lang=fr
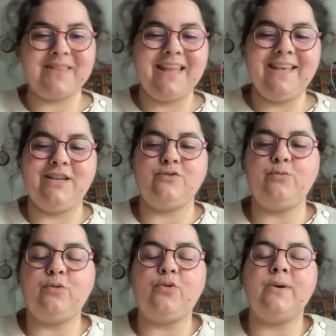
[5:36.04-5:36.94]
Je vous
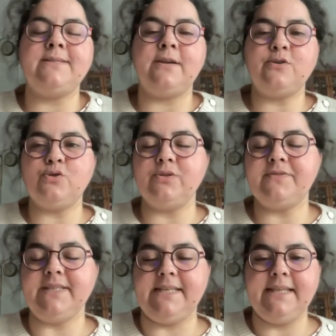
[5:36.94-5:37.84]
montrerai ça quand j'aurai
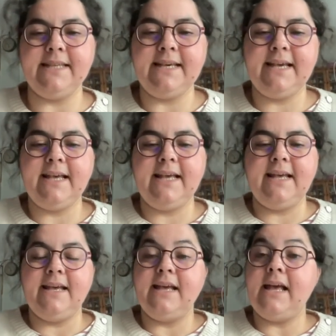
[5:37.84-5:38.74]
fini.
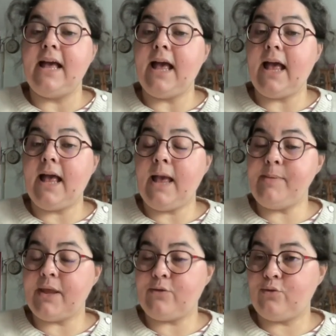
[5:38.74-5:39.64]
A
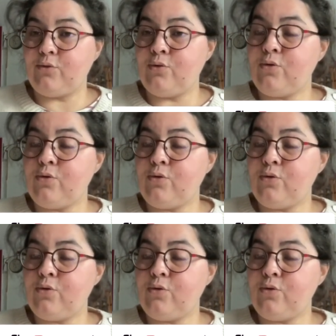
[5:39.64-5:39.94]
bientôt,